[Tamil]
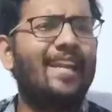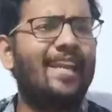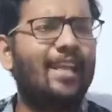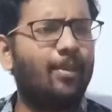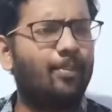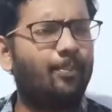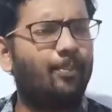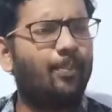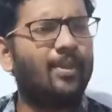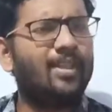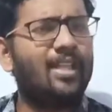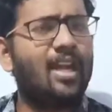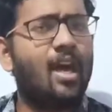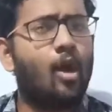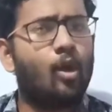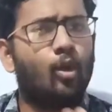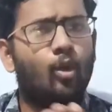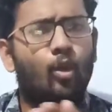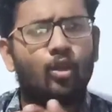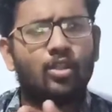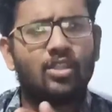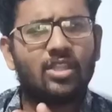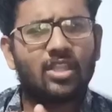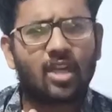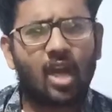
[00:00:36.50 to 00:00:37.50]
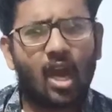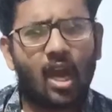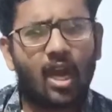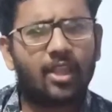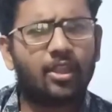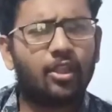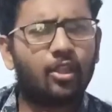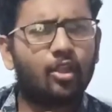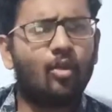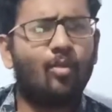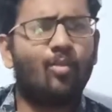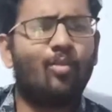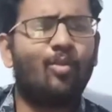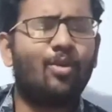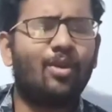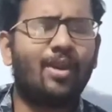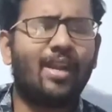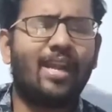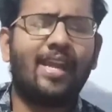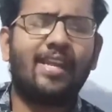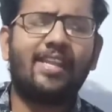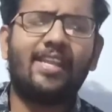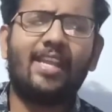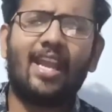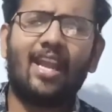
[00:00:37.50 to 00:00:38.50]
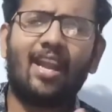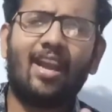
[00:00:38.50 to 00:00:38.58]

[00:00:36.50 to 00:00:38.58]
இல்லை இப்போதான் கொஞ்ச காலத்துக்கு முன்னே